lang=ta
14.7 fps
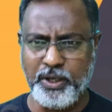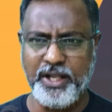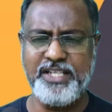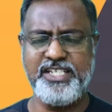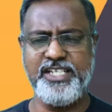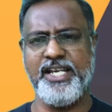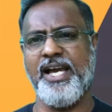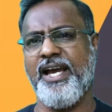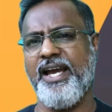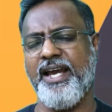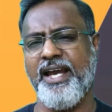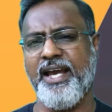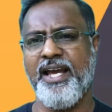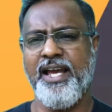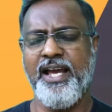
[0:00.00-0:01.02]
தொடர்ச்சியாக
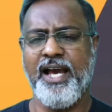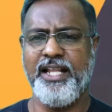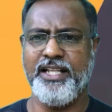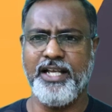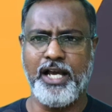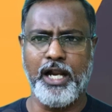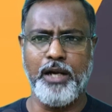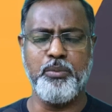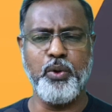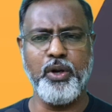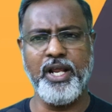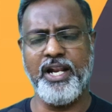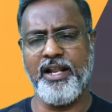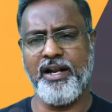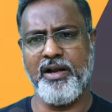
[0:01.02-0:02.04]
அந்த
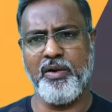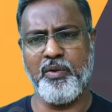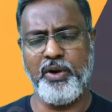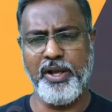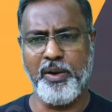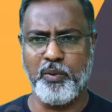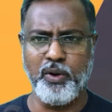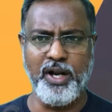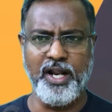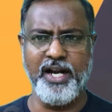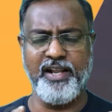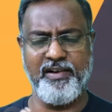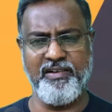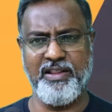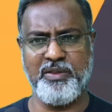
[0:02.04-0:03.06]
கல்புர்கியில் இருக்கக்கூடிய ஓலா
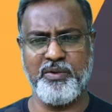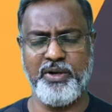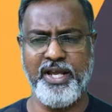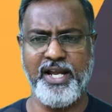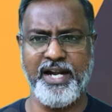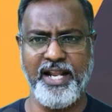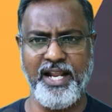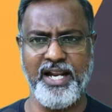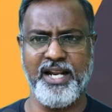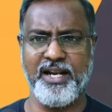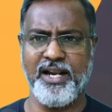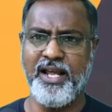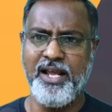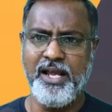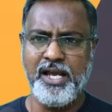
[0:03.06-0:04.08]
நிறுவனத்துடைய டீலர்
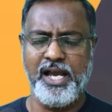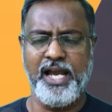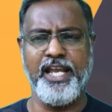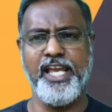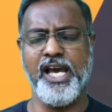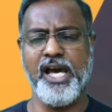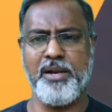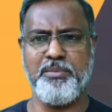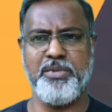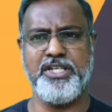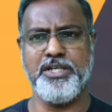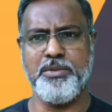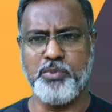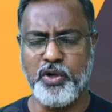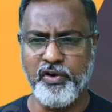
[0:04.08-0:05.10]
அங்கீகாரம்
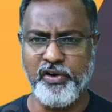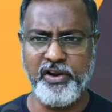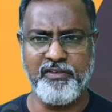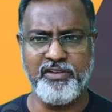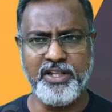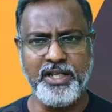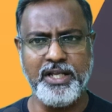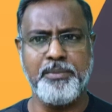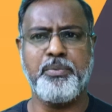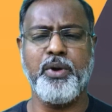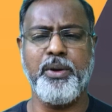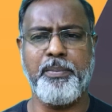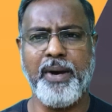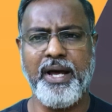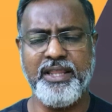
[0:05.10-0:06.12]
பெற்ற முகவரை வந்து
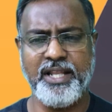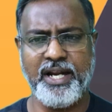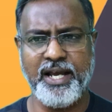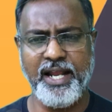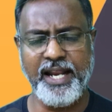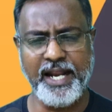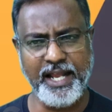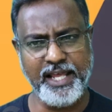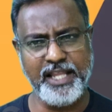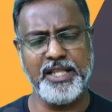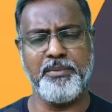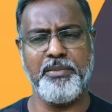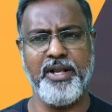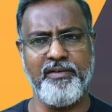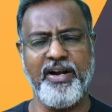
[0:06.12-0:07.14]
போய் பார்த்துருக்காரு எனக்கு
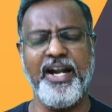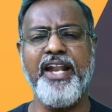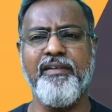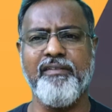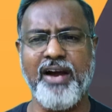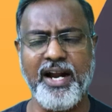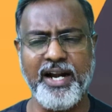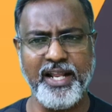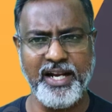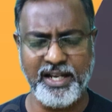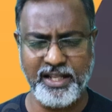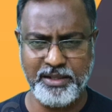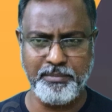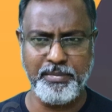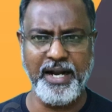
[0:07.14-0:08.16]
இந்த மாதிரி வண்டி
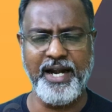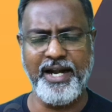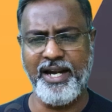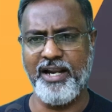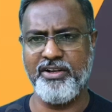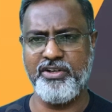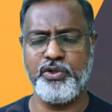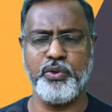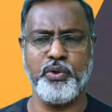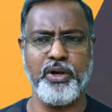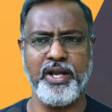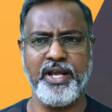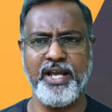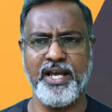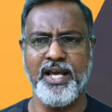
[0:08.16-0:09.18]
வாங்கினதுலேருந்து பேட்டரியில் இஷ்யூ
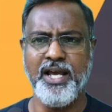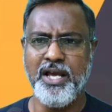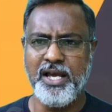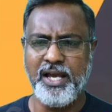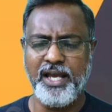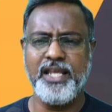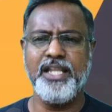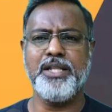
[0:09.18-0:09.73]
இருக்குது